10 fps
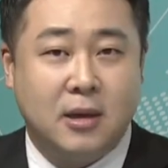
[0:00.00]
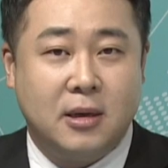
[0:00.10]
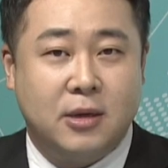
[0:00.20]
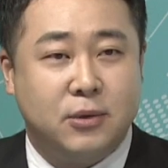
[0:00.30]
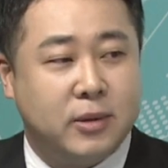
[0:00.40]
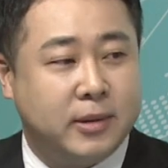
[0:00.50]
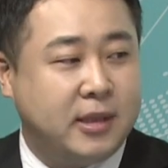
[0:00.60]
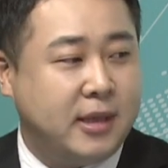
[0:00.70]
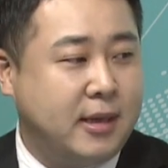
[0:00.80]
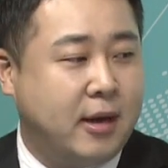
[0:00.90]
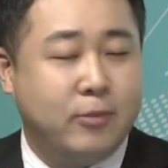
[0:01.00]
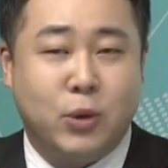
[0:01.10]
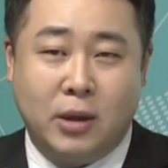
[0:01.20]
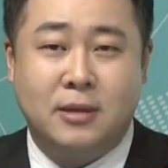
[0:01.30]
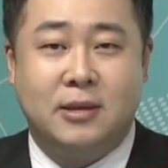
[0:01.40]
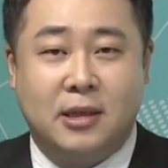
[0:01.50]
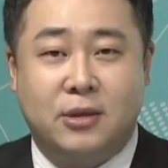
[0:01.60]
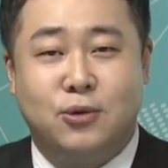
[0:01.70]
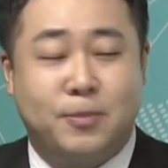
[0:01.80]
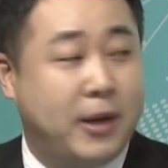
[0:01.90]
2007인가요? 뭐 하여튼
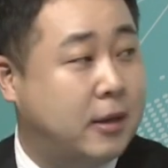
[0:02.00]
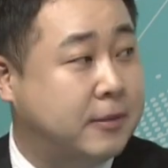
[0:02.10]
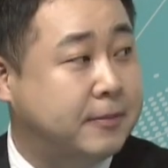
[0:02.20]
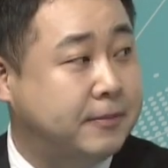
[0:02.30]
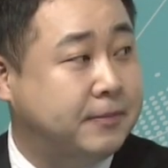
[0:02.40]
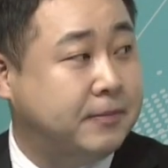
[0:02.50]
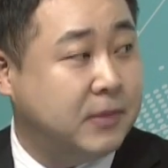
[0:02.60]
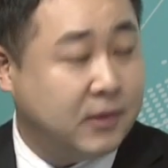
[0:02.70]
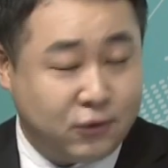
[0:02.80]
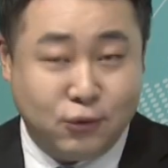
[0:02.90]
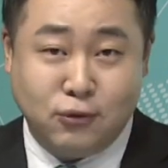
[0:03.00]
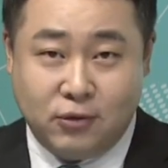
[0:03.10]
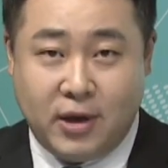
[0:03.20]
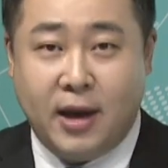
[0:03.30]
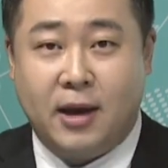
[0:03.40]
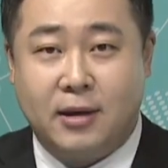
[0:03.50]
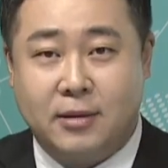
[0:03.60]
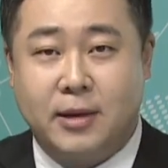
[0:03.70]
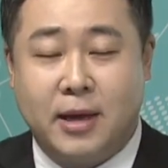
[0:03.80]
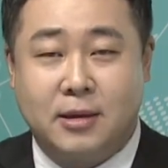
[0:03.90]
2,600. 된다는 게 그냥 돌파를 뚫고, 네. 한다는 네,
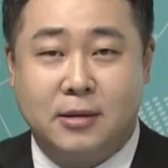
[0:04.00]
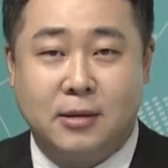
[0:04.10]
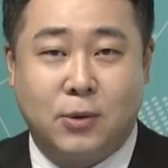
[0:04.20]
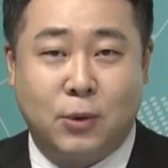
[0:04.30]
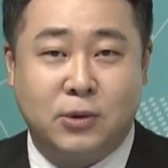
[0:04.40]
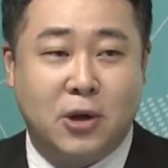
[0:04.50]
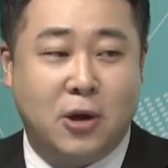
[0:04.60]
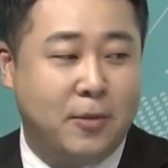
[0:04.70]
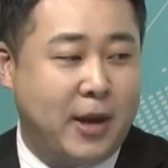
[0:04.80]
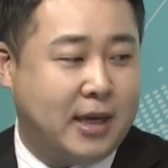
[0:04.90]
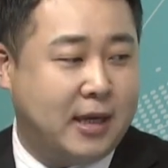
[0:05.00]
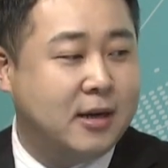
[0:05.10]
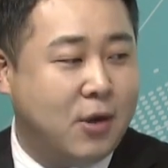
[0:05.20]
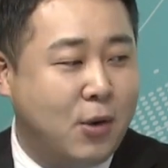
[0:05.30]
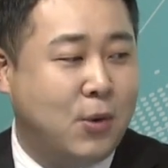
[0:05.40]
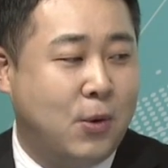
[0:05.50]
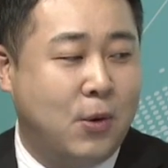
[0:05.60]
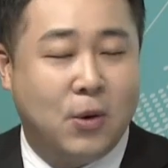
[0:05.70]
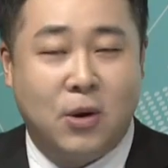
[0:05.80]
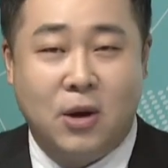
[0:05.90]
얘기죠. 네, 그 고점의 길을
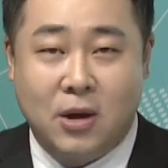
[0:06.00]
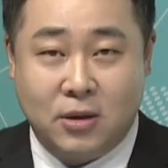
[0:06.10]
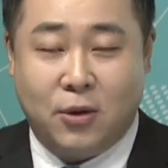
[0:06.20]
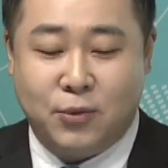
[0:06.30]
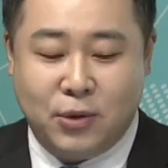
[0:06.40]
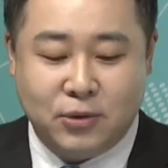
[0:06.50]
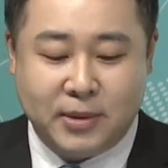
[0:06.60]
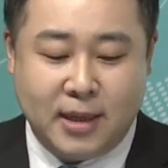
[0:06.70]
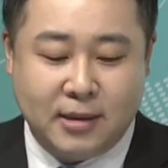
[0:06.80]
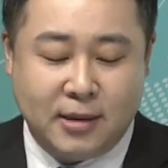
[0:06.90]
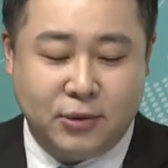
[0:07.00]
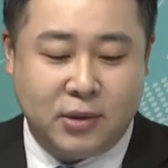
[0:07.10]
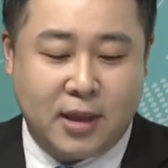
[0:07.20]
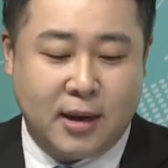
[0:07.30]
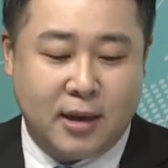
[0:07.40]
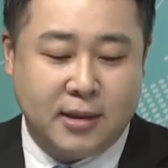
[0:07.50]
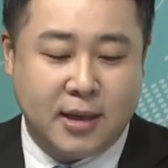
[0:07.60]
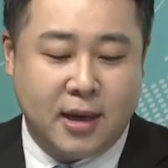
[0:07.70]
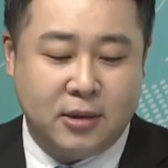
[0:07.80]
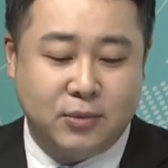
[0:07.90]
꺾고 더 위로 좀 상승할 수 있다라는
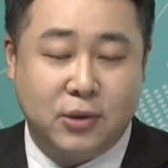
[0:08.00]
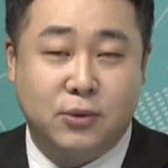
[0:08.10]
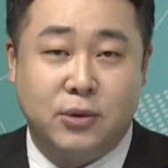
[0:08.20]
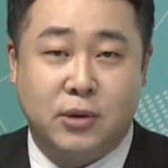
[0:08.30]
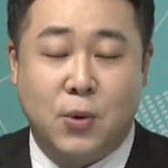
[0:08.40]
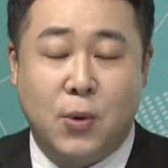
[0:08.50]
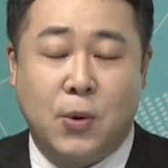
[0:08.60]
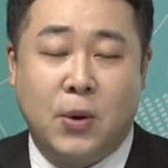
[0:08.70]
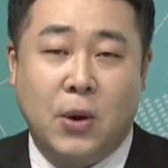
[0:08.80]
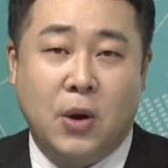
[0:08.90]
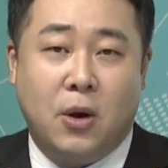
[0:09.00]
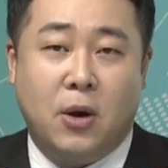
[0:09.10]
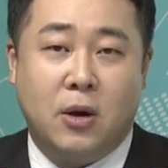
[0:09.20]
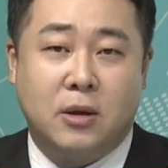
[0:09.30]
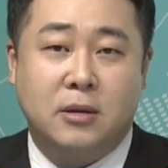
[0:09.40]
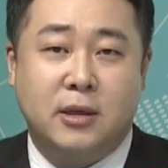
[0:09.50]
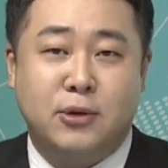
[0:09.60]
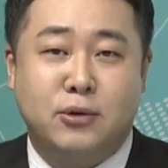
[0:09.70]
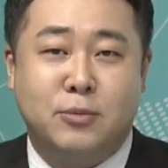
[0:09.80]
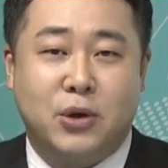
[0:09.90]
생각이 좀 들고 있고 음. 어그
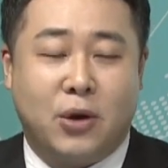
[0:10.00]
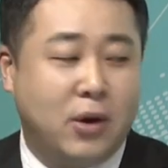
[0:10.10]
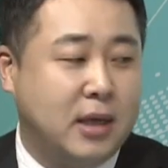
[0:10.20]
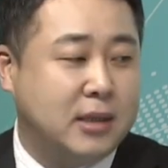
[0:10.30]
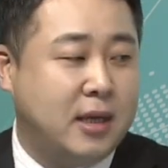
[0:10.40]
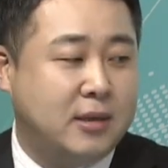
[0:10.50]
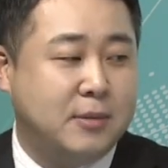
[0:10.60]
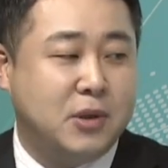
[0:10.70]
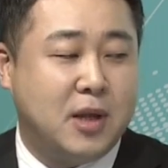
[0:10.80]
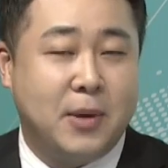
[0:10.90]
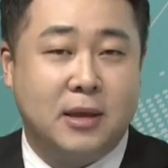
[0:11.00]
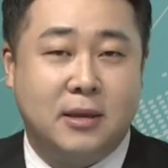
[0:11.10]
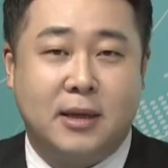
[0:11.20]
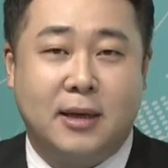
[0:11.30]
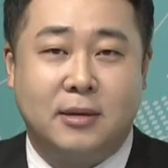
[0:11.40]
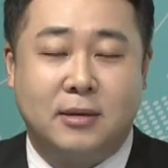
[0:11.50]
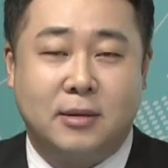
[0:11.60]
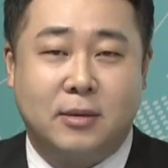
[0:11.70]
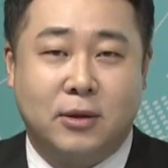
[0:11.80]
이유는 뭐 여러 가지가 있습니다만 일단 어,